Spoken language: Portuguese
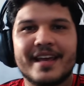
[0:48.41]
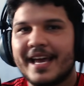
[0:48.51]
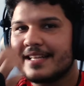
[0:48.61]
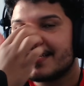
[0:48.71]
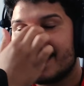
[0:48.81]

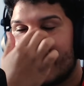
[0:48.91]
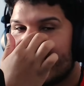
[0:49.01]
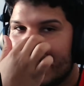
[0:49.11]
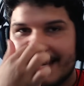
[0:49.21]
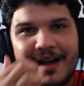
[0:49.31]
É de
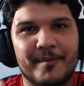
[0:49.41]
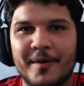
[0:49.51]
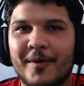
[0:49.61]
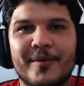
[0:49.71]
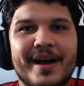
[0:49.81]
gargalhar, meu
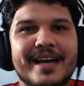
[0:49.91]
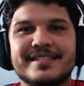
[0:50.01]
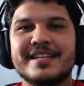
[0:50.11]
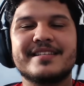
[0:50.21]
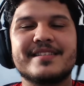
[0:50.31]
irmão. A
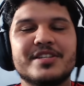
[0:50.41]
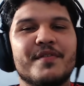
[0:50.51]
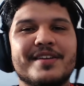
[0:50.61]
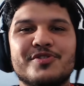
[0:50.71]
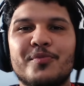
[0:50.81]
gente se
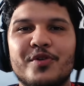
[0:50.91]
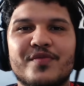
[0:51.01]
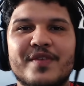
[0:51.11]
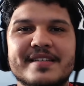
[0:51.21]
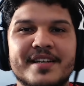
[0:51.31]
divertiu muito
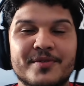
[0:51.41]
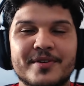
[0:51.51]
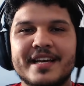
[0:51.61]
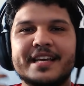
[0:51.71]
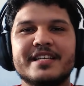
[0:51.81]
fazendo.
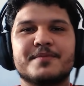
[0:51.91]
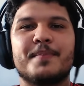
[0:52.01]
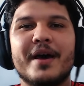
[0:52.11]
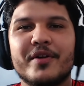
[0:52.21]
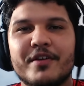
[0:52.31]

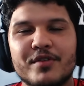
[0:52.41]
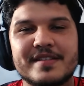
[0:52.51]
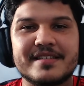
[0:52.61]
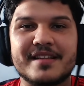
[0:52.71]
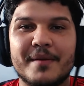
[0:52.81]
Espero que
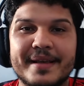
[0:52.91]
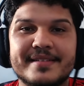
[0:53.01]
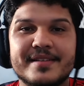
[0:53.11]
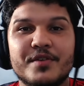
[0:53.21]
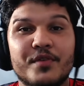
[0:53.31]
vocês também
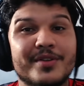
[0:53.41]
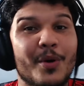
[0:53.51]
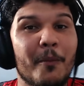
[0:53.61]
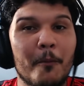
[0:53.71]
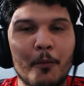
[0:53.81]
se
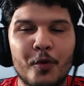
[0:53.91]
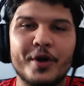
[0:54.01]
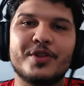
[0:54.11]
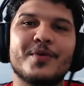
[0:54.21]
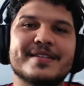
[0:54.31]
divirtam
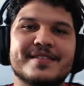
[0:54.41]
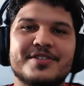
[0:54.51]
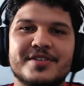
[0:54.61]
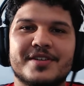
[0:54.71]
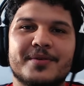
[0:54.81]
muito
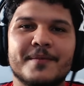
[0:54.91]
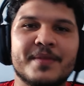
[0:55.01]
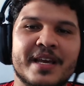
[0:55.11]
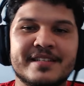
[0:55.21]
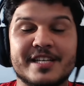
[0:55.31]
assistindo.
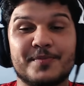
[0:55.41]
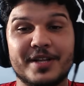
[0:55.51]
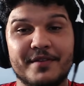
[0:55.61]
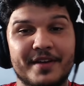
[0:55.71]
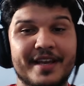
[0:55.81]
Vocês
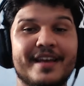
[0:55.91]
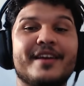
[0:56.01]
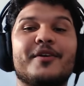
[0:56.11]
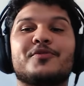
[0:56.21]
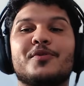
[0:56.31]
podem ver
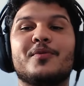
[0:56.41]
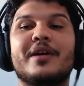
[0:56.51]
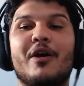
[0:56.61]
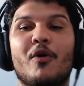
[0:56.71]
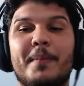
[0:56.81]
que eu tô num
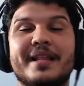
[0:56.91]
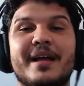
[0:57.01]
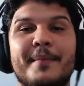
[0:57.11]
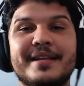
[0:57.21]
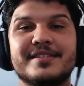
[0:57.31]
lugar
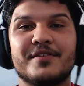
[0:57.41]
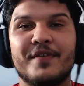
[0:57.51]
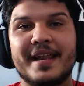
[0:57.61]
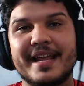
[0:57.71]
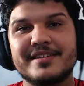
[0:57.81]
completamente
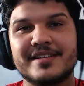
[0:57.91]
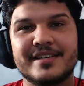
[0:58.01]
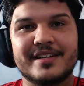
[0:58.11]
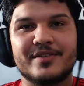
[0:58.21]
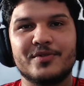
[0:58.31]
diferente
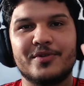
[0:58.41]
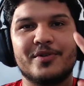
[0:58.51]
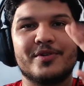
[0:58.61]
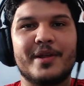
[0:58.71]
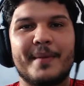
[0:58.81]

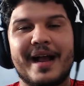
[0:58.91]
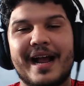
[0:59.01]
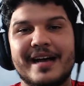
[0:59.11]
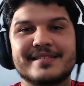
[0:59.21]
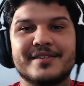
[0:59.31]
do na minha
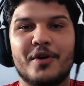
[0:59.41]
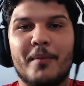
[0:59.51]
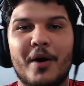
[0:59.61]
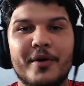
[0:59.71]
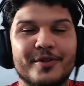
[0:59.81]
casa
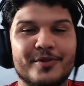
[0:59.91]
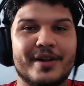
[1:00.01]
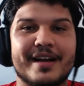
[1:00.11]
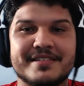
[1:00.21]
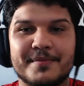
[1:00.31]
normal, que eu tô
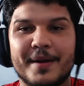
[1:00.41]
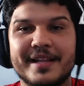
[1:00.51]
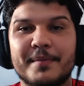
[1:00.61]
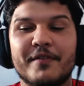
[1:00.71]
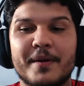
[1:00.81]
na casa de praia
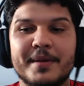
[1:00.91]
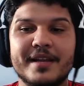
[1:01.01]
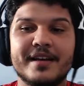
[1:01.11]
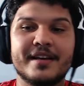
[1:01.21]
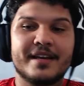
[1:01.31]
da minha
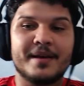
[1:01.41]
família.